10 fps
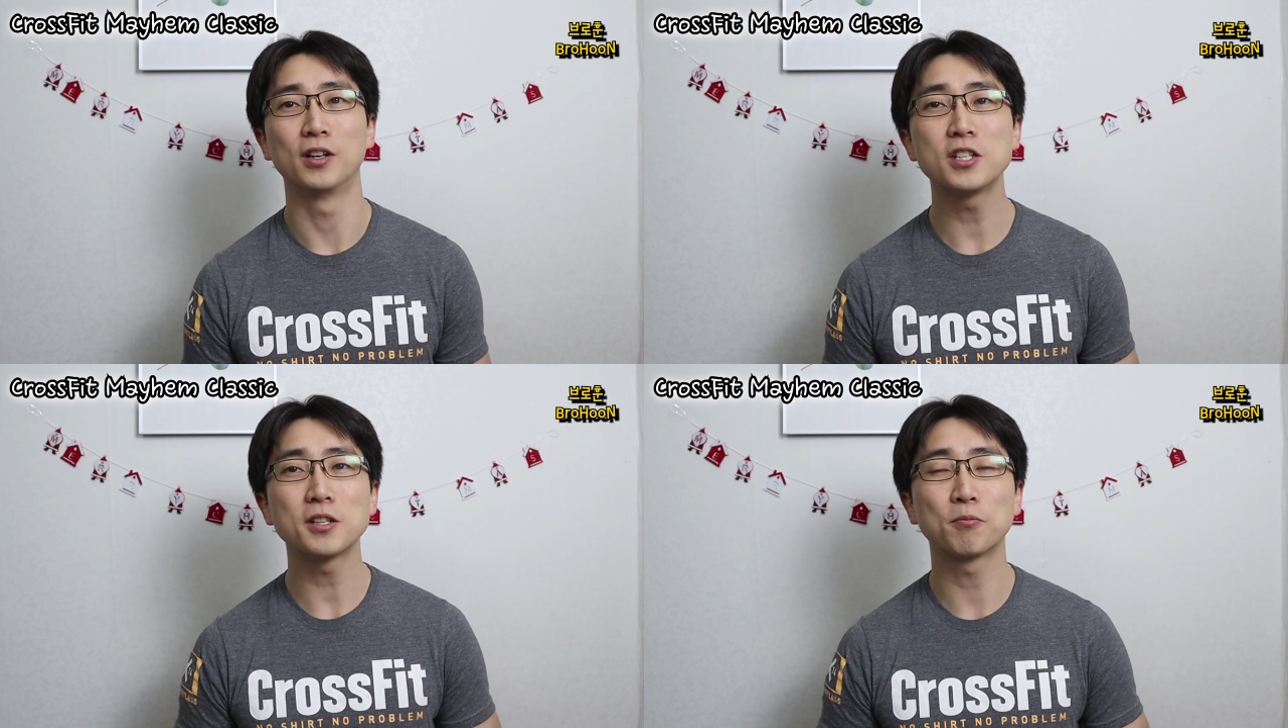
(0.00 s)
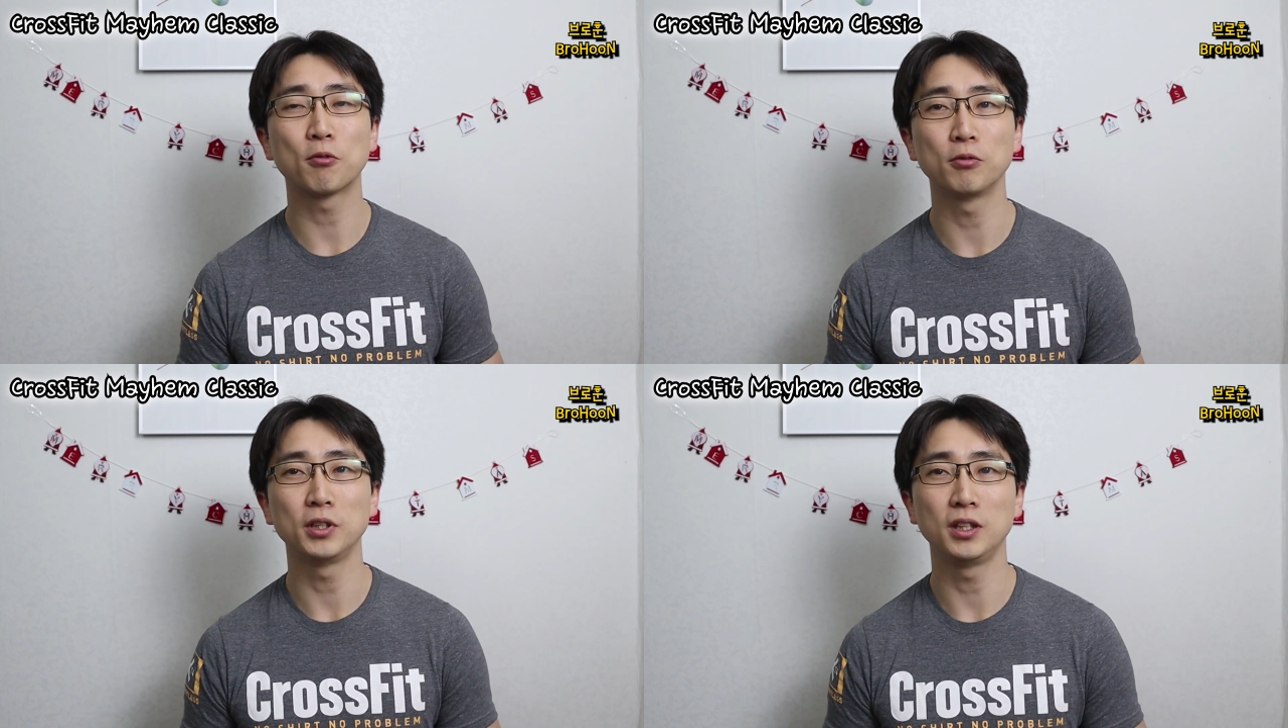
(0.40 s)
리치
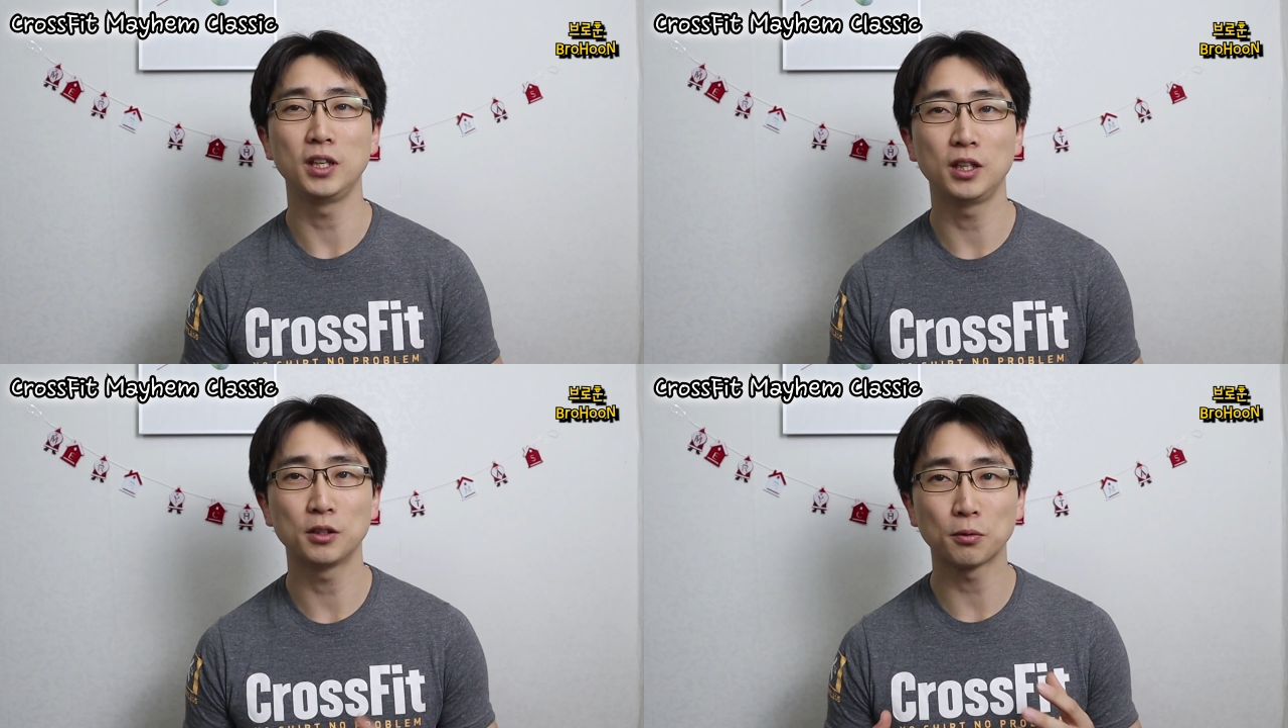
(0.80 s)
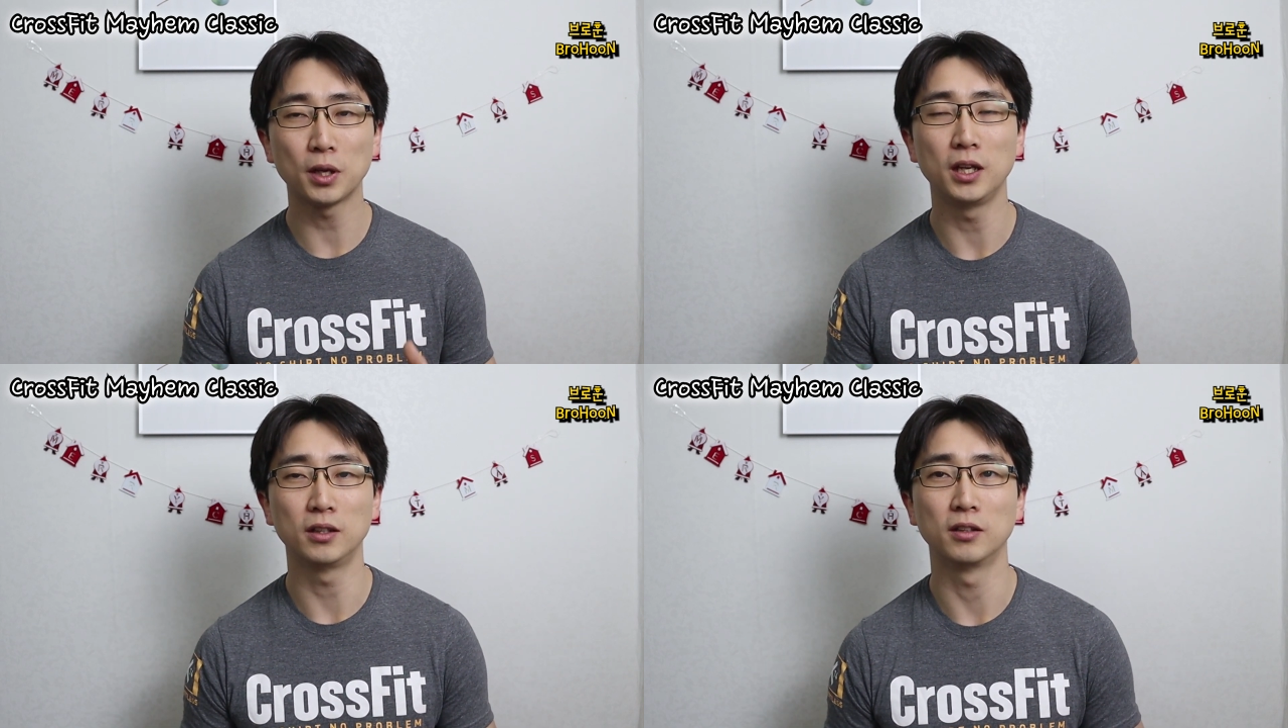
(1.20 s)
프로닝이
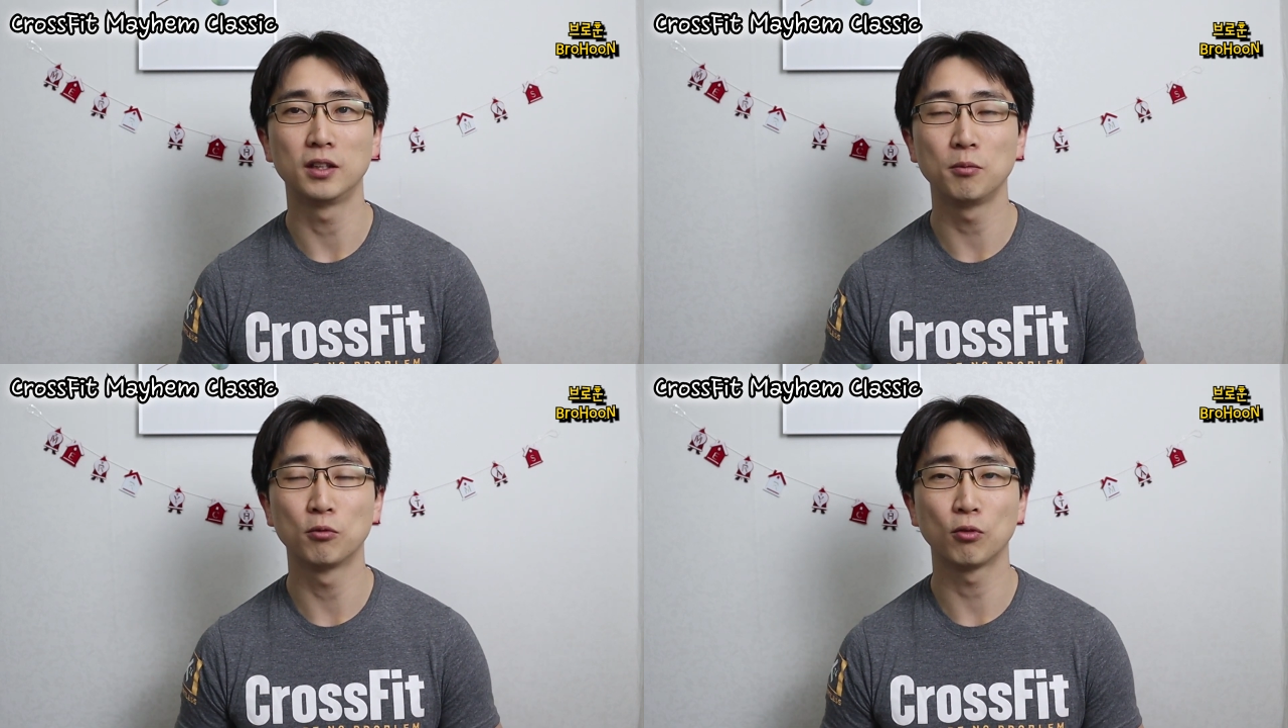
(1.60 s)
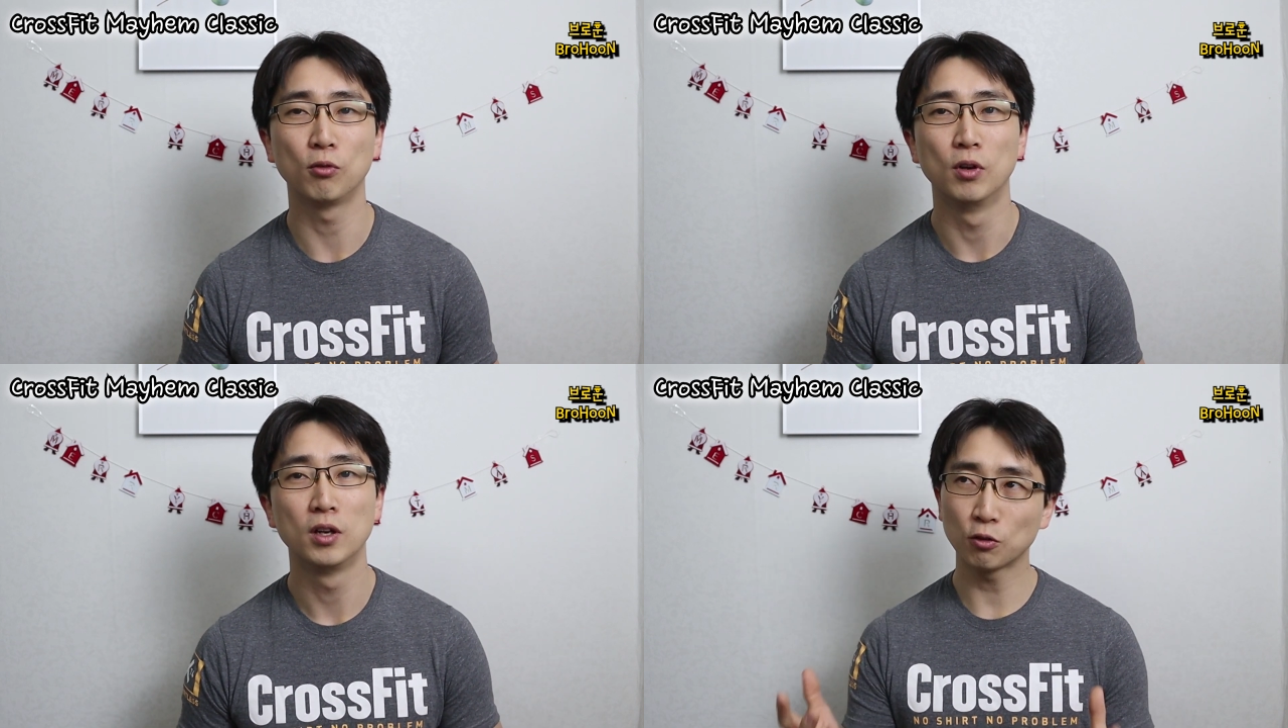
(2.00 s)
속해 있는 팀으로,